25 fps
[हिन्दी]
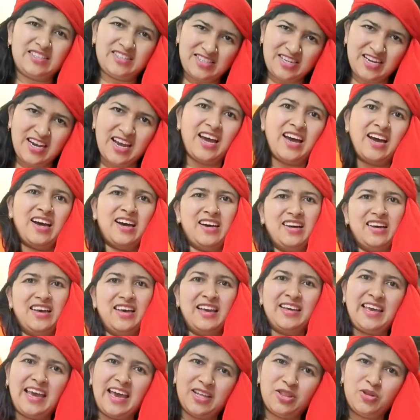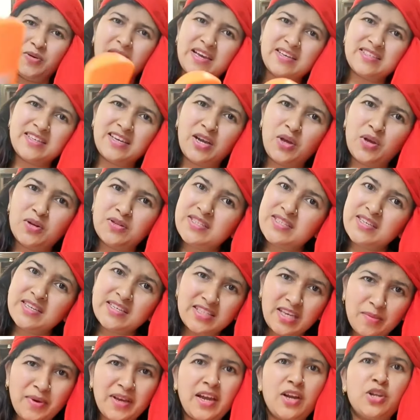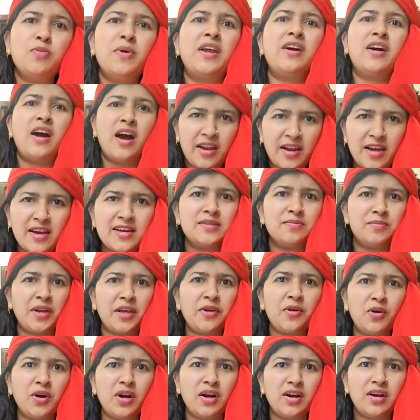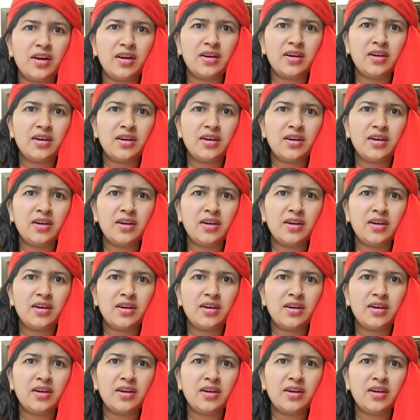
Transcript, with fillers: अच्छा कह तो ऐसे रहे हो जैसे इसके बगैर तुम्हारा खाना हजम नहीं होगा